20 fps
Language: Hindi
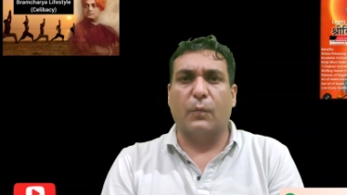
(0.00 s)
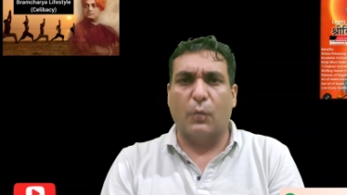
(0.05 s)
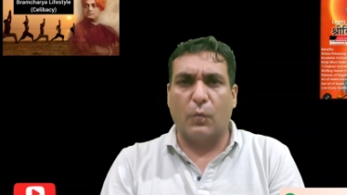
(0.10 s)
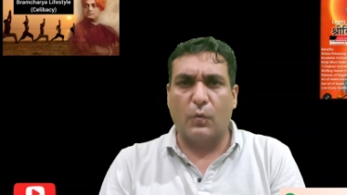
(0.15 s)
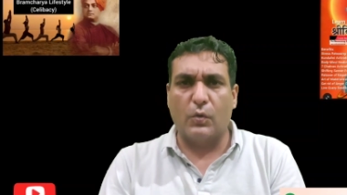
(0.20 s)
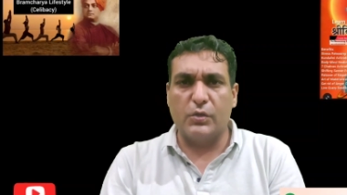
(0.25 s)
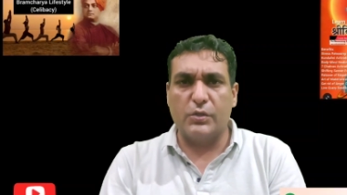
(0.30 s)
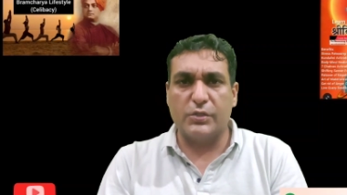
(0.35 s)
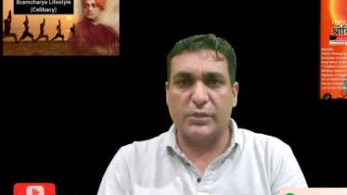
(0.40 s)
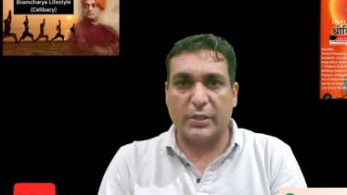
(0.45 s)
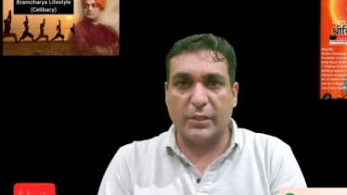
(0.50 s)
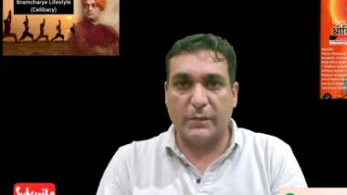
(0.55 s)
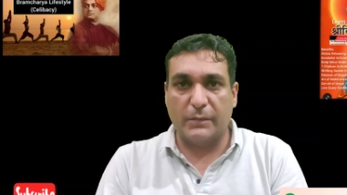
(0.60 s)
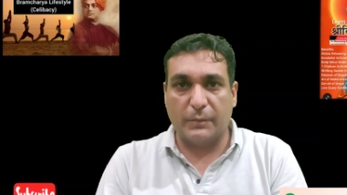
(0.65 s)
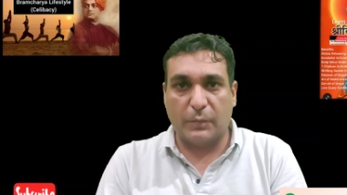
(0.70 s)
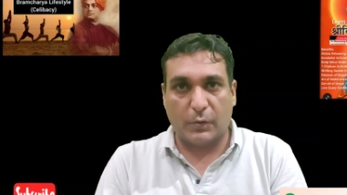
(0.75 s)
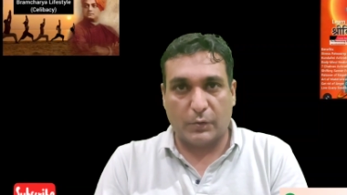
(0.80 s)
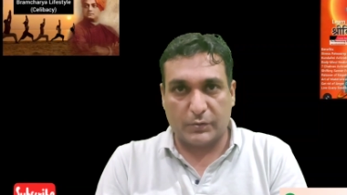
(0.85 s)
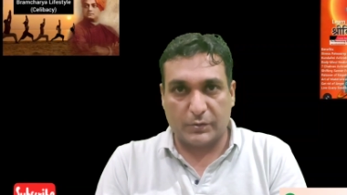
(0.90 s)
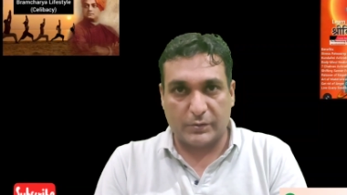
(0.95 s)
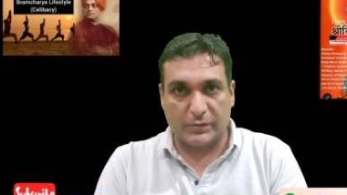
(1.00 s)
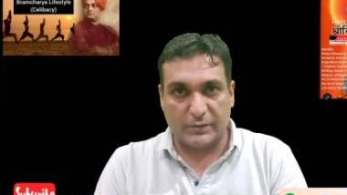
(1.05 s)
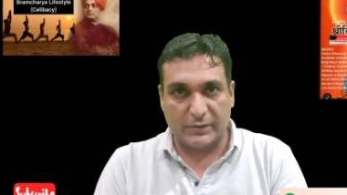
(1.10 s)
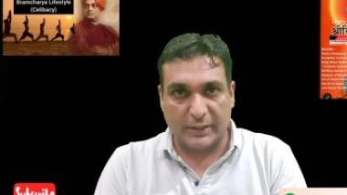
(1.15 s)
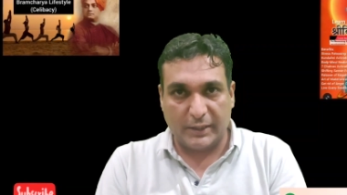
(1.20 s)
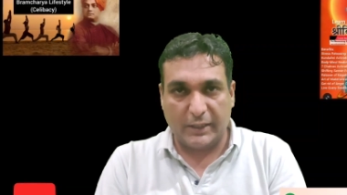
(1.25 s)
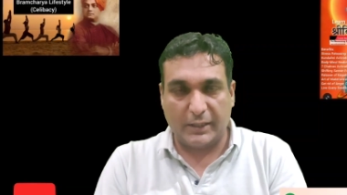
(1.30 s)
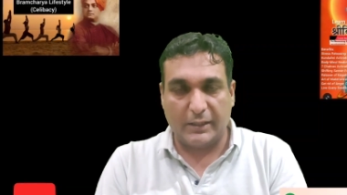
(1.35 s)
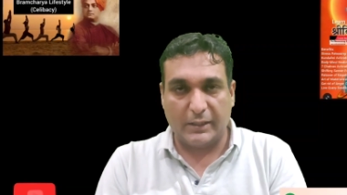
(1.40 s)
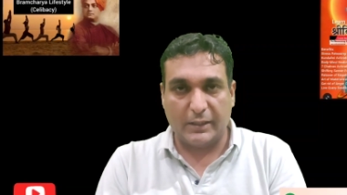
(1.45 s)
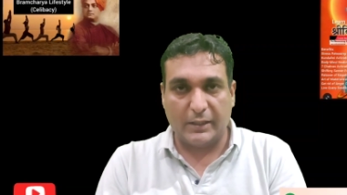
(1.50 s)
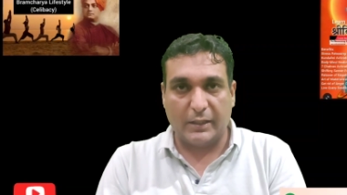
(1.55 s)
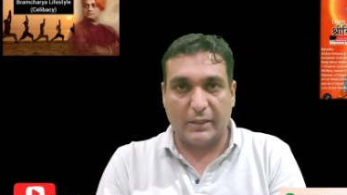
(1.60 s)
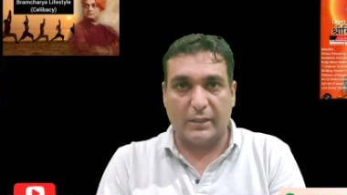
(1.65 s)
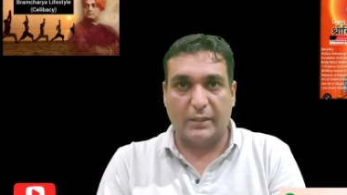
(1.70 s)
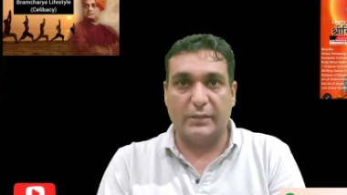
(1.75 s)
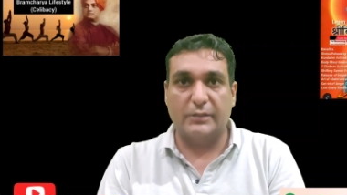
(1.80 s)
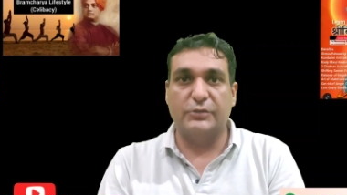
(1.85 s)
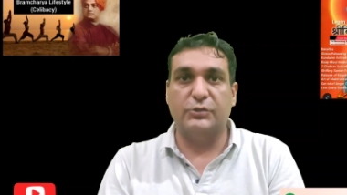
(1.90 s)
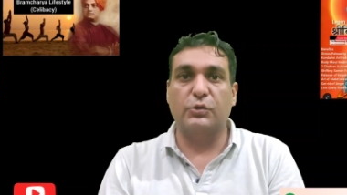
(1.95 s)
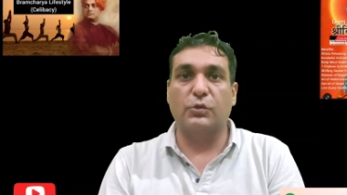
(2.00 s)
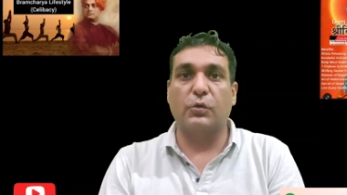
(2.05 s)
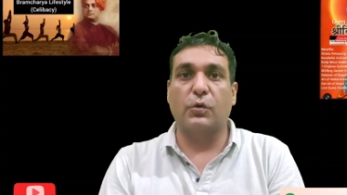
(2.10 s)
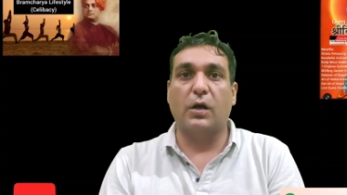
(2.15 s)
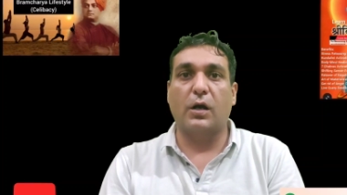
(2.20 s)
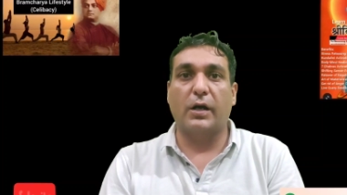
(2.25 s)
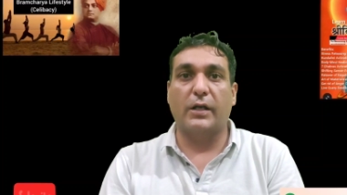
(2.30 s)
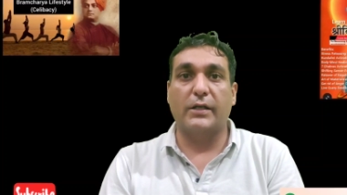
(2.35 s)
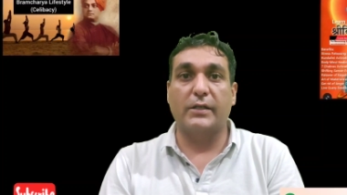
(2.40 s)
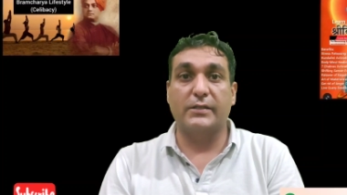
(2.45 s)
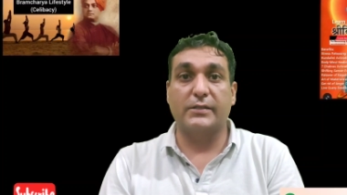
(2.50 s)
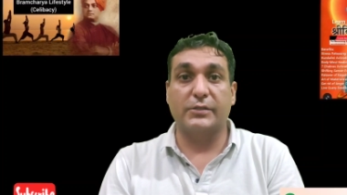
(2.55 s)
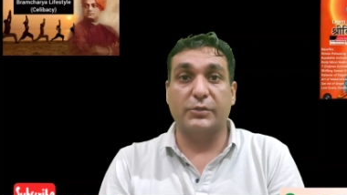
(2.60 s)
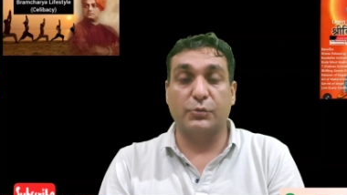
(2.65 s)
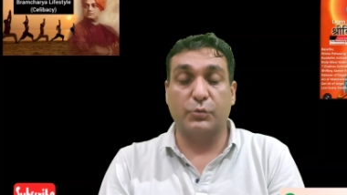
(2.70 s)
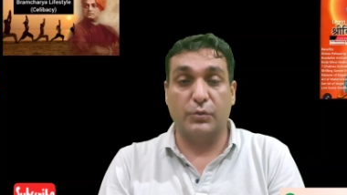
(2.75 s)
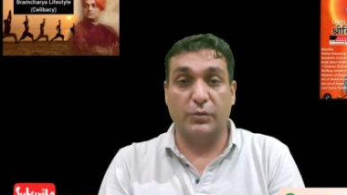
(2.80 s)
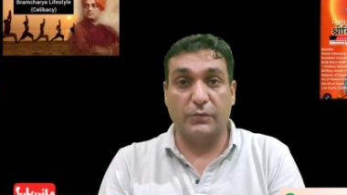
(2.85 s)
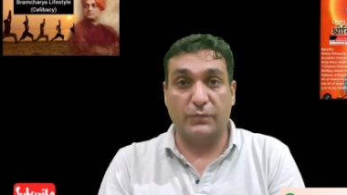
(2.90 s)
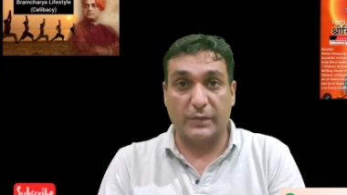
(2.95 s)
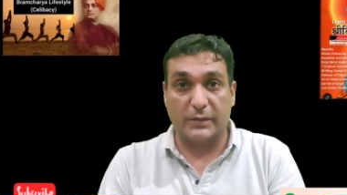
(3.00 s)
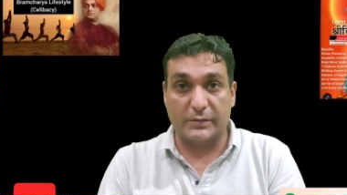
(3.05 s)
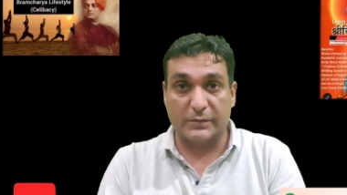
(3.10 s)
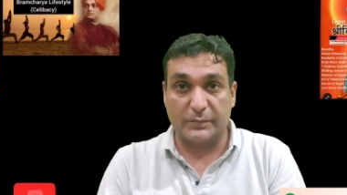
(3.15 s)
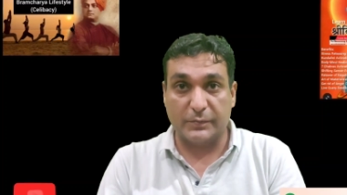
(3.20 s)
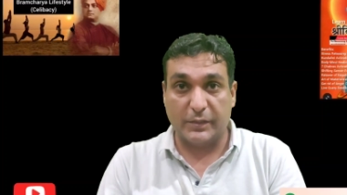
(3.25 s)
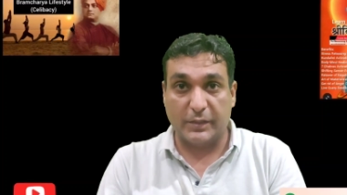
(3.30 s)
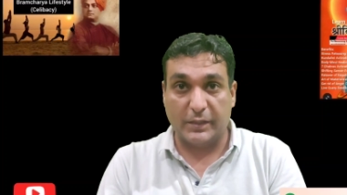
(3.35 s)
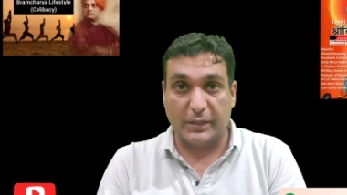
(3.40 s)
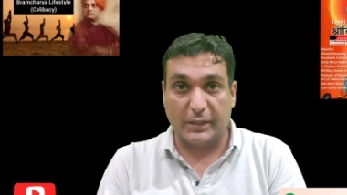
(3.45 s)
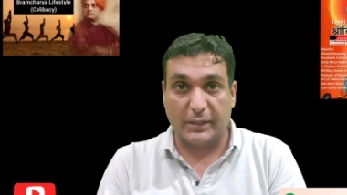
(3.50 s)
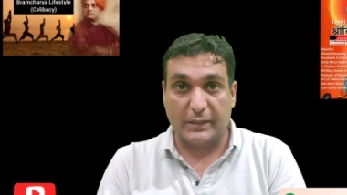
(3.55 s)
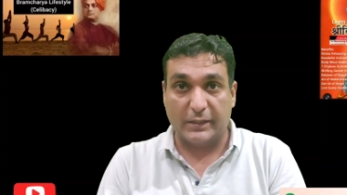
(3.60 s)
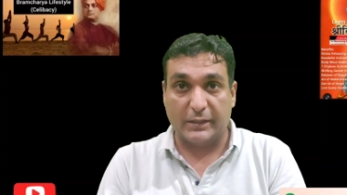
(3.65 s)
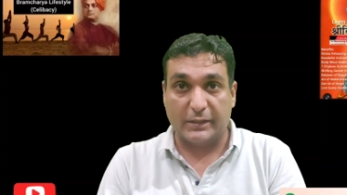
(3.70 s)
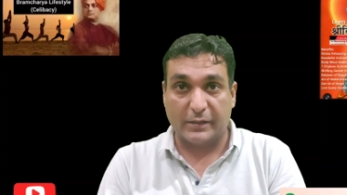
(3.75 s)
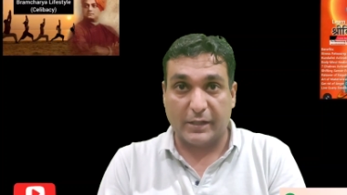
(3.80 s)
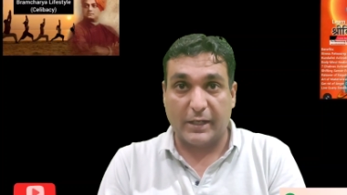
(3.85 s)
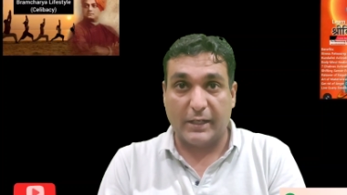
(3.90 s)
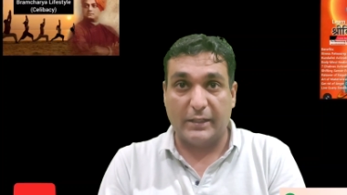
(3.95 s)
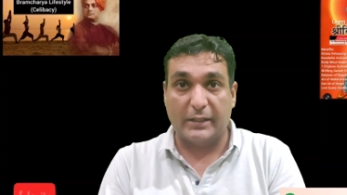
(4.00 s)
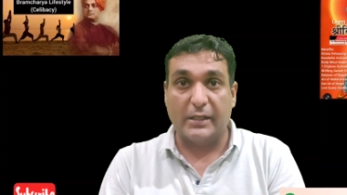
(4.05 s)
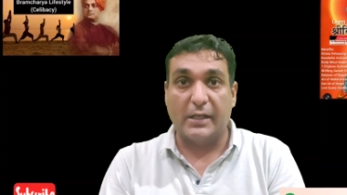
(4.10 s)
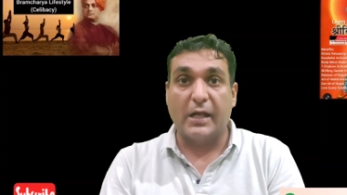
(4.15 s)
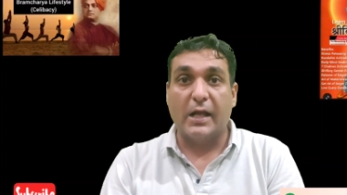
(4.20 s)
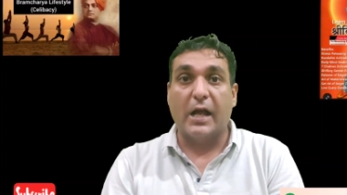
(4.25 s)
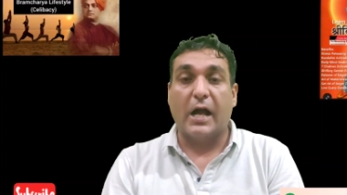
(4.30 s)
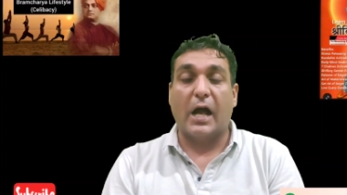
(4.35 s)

मोस्ट इंपॉर्टेंट थिंग जो इस यूनिवर्स में है राइट